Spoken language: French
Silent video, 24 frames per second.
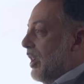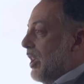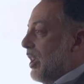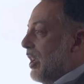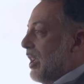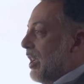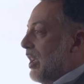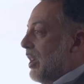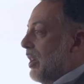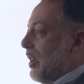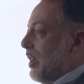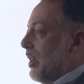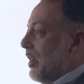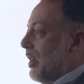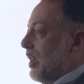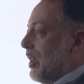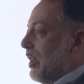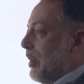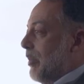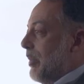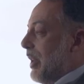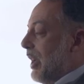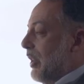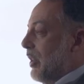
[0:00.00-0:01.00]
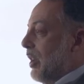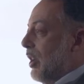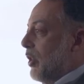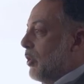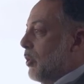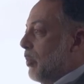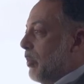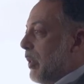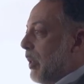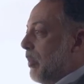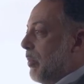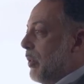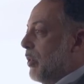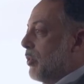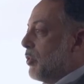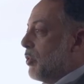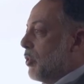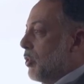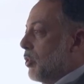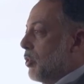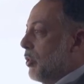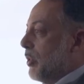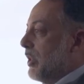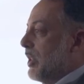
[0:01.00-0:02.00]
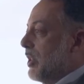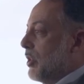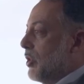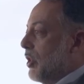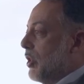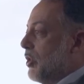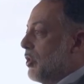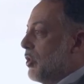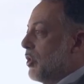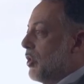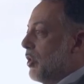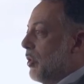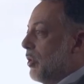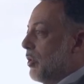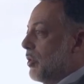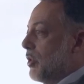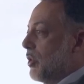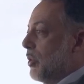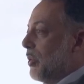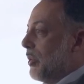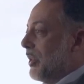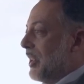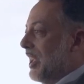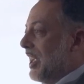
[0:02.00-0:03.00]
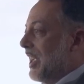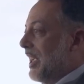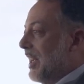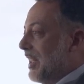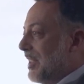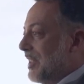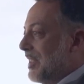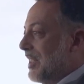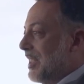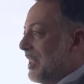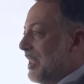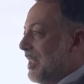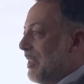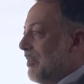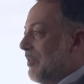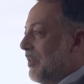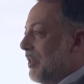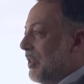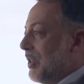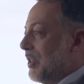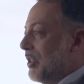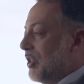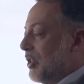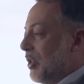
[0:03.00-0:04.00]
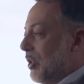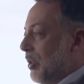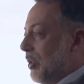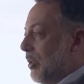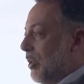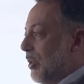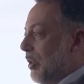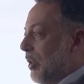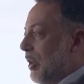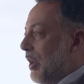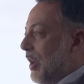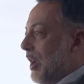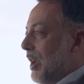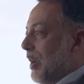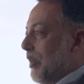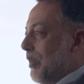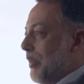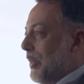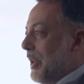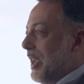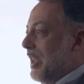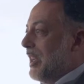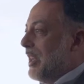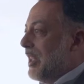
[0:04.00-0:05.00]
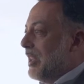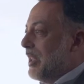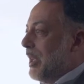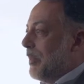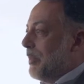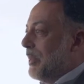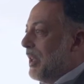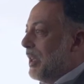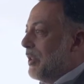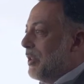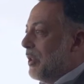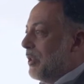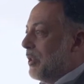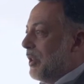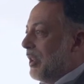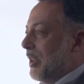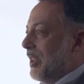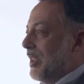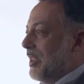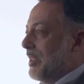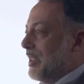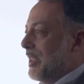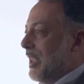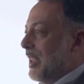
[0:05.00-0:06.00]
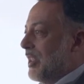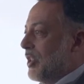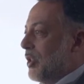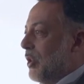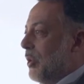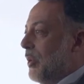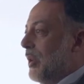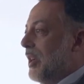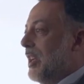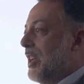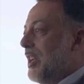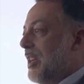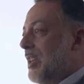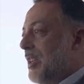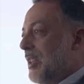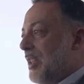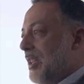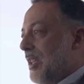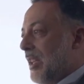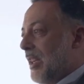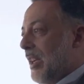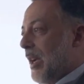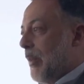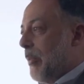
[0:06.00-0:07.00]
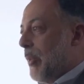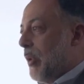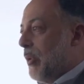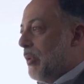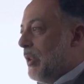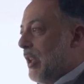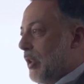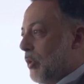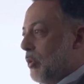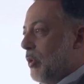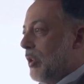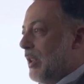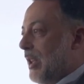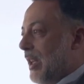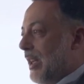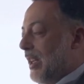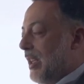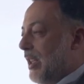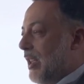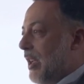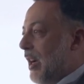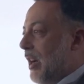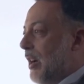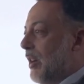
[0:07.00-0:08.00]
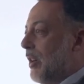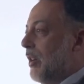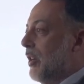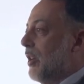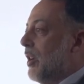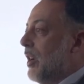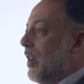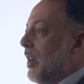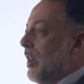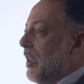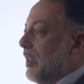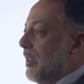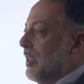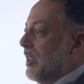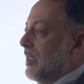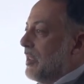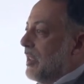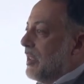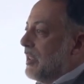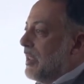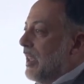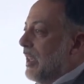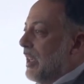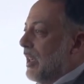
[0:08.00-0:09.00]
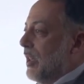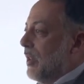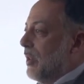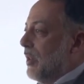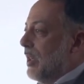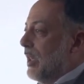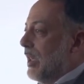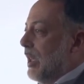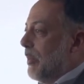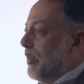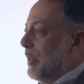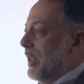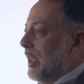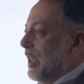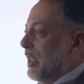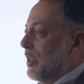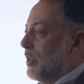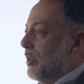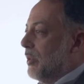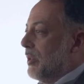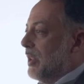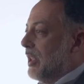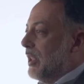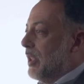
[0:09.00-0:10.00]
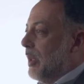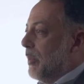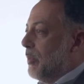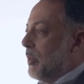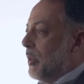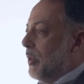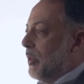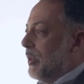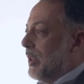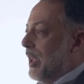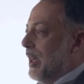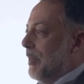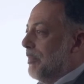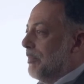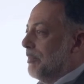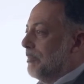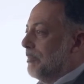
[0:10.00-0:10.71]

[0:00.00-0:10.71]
Et euh, Bernard nous propose toujours des solutions qui sont créatives, euh, qui sont bien adaptées à notre organisation et qui répondent à toute la rigueur nécessaire euh, à l'application des normes comptables.